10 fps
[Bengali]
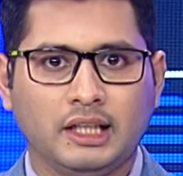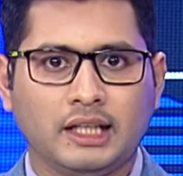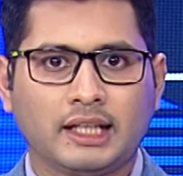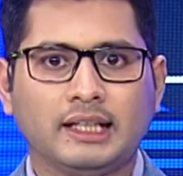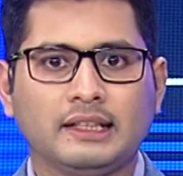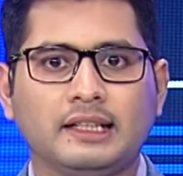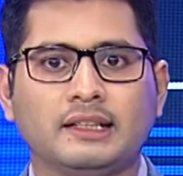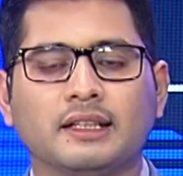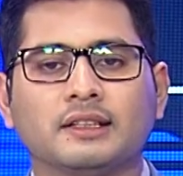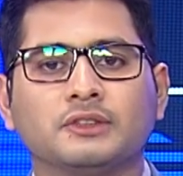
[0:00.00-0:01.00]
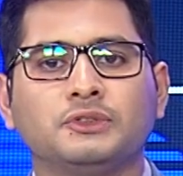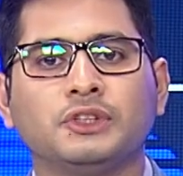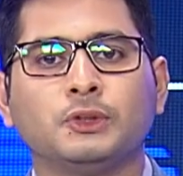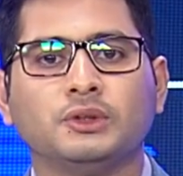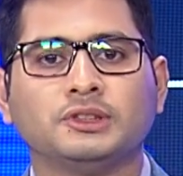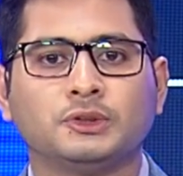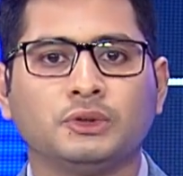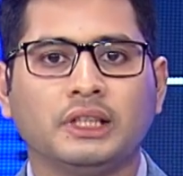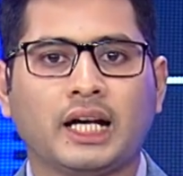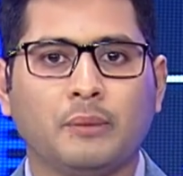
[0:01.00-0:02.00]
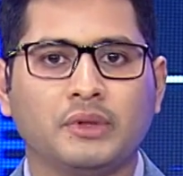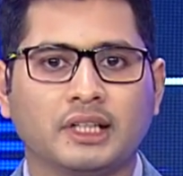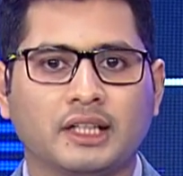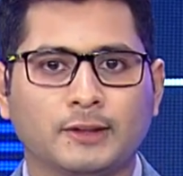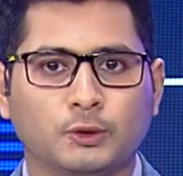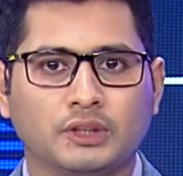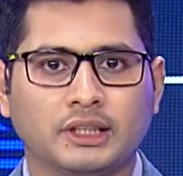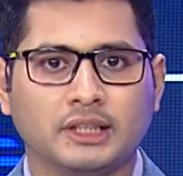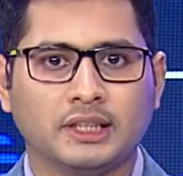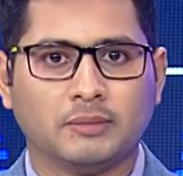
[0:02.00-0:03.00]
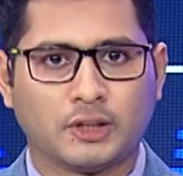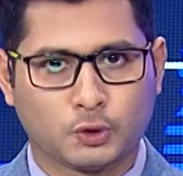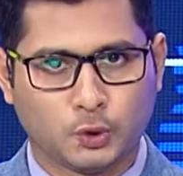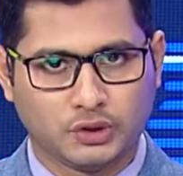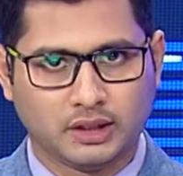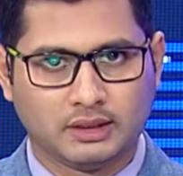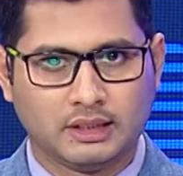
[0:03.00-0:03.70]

এখানে তিনি তার তৃতীয় স্ত্রী হামিদা খাতুনকে নিয়ে বাস করতেন